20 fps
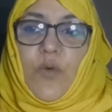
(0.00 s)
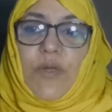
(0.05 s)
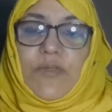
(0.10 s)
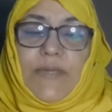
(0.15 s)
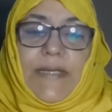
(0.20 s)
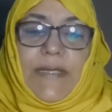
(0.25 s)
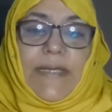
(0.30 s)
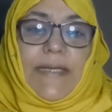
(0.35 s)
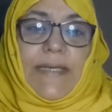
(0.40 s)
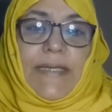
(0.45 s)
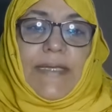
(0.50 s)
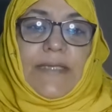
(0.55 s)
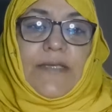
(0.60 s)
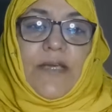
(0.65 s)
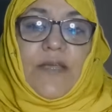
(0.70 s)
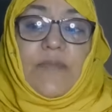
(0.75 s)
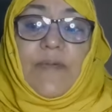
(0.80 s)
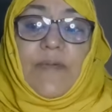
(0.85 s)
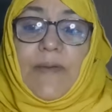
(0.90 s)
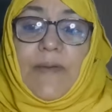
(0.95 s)
الغوات ولكن
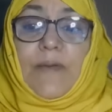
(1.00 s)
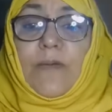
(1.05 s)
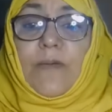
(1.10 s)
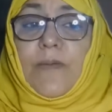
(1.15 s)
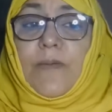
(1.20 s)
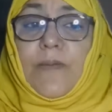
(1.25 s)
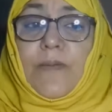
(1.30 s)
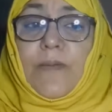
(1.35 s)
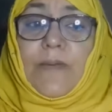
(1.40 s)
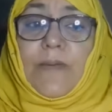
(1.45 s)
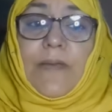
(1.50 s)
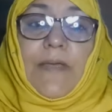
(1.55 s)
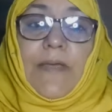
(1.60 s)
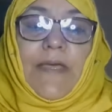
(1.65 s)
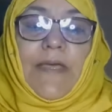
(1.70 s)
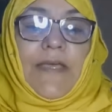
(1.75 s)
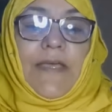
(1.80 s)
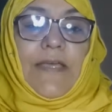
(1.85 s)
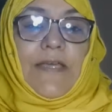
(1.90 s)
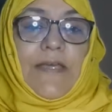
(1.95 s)
كيدق الباب كيقول انا
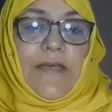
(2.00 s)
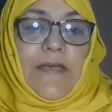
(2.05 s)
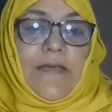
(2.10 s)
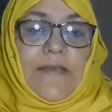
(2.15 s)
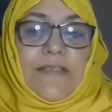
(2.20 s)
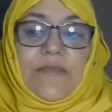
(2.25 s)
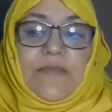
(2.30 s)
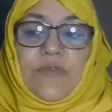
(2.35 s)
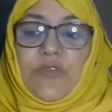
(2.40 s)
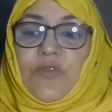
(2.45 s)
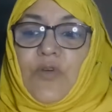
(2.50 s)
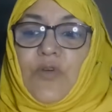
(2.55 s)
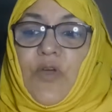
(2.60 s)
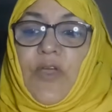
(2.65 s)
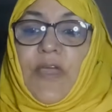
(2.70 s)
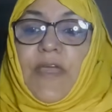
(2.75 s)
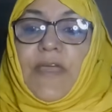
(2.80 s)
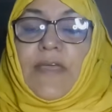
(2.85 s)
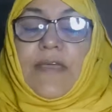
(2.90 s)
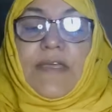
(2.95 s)
آه، آه، سميتو
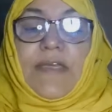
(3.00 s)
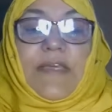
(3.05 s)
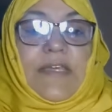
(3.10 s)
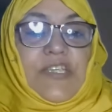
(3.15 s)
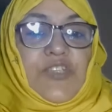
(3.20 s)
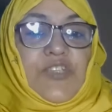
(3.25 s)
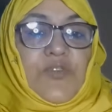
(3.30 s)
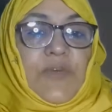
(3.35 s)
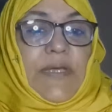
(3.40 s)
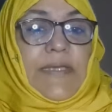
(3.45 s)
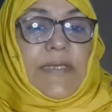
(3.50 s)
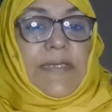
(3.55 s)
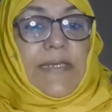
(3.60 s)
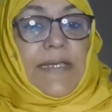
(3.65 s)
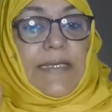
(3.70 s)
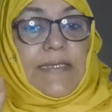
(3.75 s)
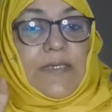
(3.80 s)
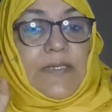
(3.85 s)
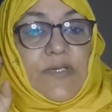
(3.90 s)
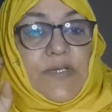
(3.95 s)
شنو
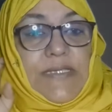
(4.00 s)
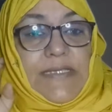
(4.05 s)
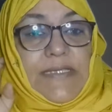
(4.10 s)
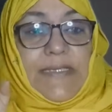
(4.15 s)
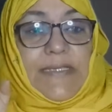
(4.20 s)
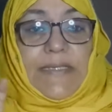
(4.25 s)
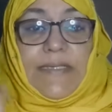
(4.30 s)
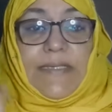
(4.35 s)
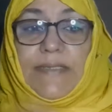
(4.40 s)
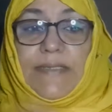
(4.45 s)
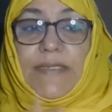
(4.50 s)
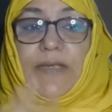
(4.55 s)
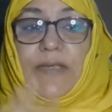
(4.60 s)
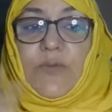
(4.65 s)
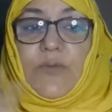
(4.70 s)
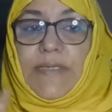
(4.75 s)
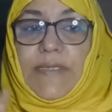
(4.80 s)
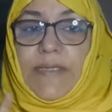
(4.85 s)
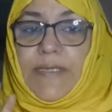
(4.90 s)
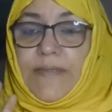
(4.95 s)
كندير كندير السدادات ديال
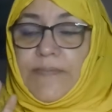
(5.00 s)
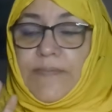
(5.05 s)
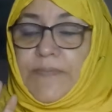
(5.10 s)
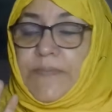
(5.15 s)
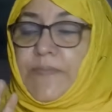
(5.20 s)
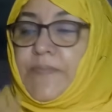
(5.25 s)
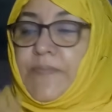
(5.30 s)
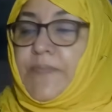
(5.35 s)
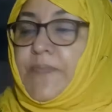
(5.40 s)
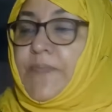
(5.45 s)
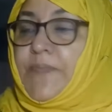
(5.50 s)
الودنين